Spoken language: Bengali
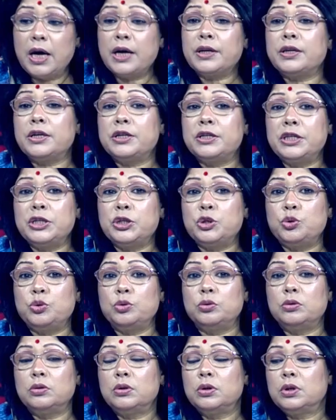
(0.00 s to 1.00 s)
একটা শিশু
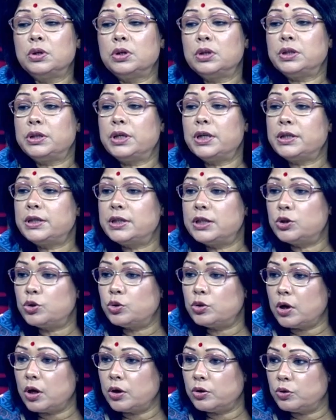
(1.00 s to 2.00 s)
সেই
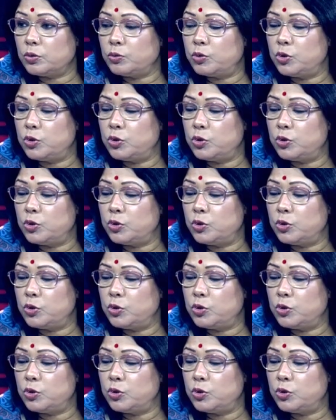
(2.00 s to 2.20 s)
শিশুটা হয়তো